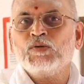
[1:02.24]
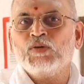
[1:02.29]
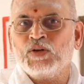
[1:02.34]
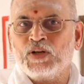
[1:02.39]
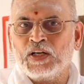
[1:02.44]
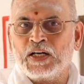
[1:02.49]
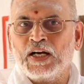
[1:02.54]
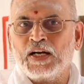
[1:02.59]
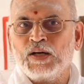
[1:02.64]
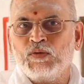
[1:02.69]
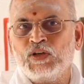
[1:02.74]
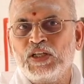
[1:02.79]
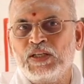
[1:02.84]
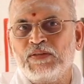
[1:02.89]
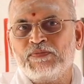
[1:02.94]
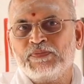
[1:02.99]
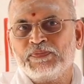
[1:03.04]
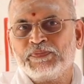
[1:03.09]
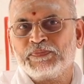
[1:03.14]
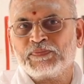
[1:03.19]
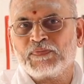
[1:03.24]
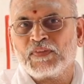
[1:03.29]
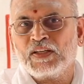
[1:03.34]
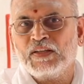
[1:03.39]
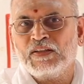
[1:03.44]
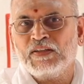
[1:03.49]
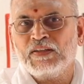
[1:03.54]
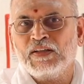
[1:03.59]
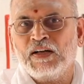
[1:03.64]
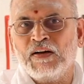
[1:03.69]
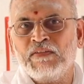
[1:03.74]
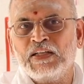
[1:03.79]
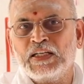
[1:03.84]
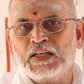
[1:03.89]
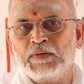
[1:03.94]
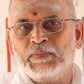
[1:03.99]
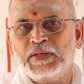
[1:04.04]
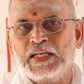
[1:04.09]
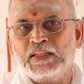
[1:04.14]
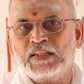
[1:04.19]
ஒரு கடவுள்
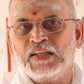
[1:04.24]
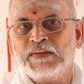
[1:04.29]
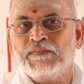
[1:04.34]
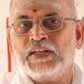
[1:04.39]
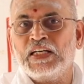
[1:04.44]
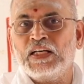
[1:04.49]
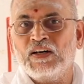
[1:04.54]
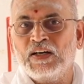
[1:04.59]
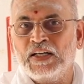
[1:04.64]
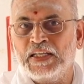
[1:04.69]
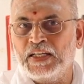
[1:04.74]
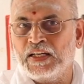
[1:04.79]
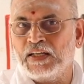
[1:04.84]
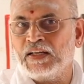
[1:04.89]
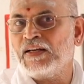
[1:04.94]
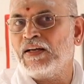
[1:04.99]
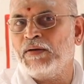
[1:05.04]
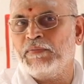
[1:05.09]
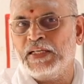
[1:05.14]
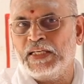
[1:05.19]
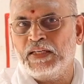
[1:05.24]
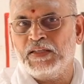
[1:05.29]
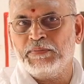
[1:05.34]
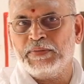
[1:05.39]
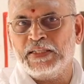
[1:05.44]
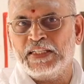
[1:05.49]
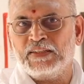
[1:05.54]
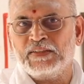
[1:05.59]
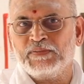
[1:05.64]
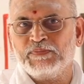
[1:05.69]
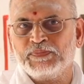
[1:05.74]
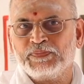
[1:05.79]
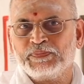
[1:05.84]
அவருக்கு பேர் தான் விநாயகர் அப்படின்னு பேர்